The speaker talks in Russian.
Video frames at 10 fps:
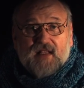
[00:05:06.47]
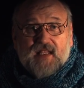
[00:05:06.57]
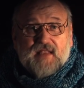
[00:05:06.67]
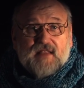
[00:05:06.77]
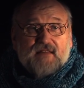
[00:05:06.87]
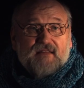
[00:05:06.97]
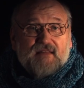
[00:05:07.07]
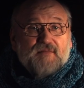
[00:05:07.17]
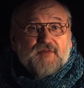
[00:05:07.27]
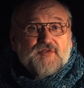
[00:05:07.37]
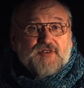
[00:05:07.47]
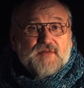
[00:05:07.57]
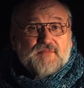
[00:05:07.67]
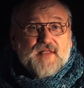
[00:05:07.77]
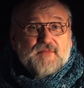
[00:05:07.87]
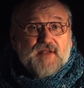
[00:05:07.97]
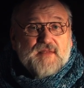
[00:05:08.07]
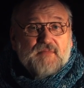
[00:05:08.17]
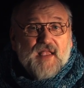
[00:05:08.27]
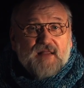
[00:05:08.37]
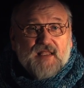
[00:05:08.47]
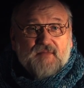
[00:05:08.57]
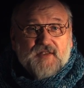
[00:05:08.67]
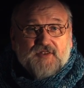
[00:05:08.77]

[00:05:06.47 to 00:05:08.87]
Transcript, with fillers: И им нужно было быть мелкими,